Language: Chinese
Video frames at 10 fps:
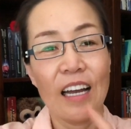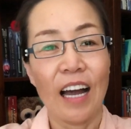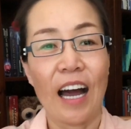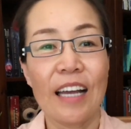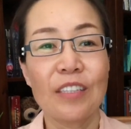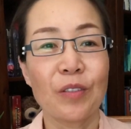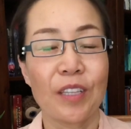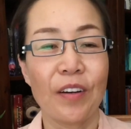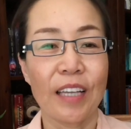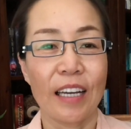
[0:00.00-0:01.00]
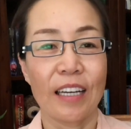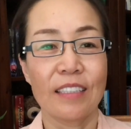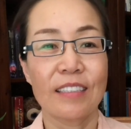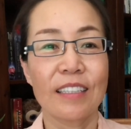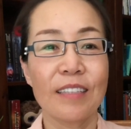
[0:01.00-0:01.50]
还有一种挠痒痒
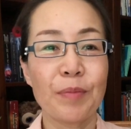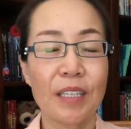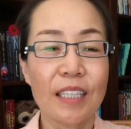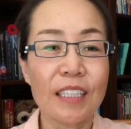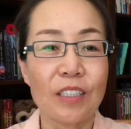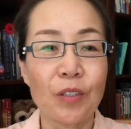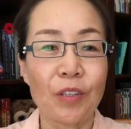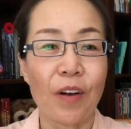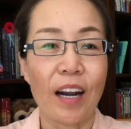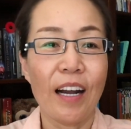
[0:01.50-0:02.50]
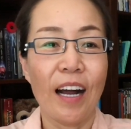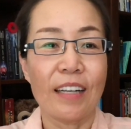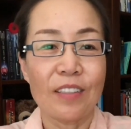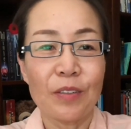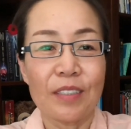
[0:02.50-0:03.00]
是跟别人跟你逗着玩儿
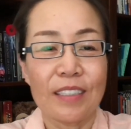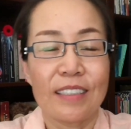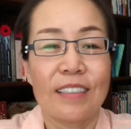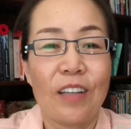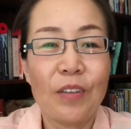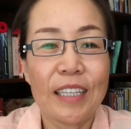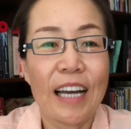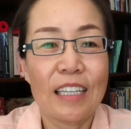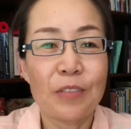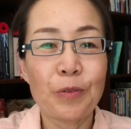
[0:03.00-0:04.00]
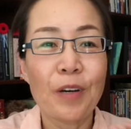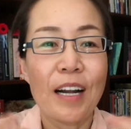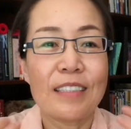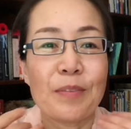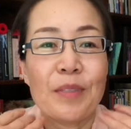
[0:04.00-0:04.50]
哈，逗你这个挠你胳肢窝
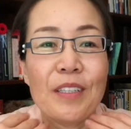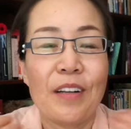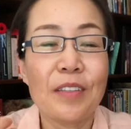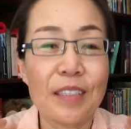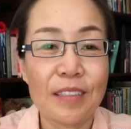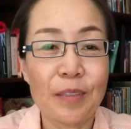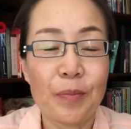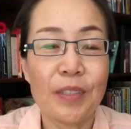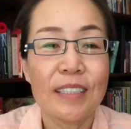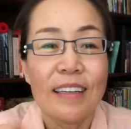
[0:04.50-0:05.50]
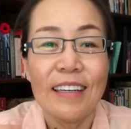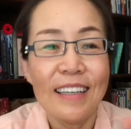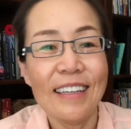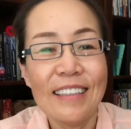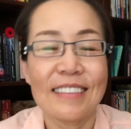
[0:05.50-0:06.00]
啊什么，的，挠你这个脖子，
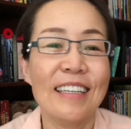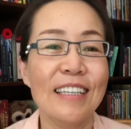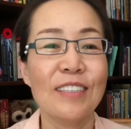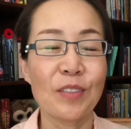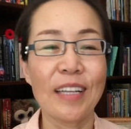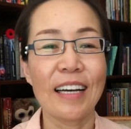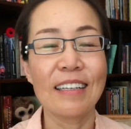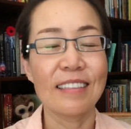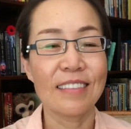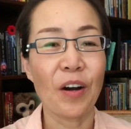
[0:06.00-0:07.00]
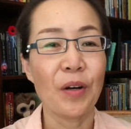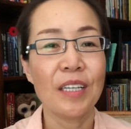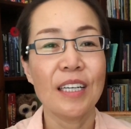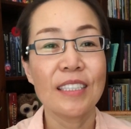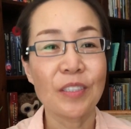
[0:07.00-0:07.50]
你觉得很可笑，
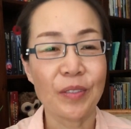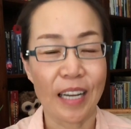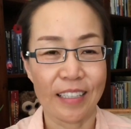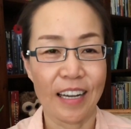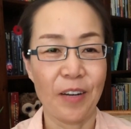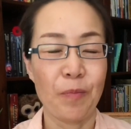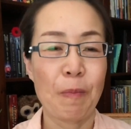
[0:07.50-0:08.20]
这种痒痒。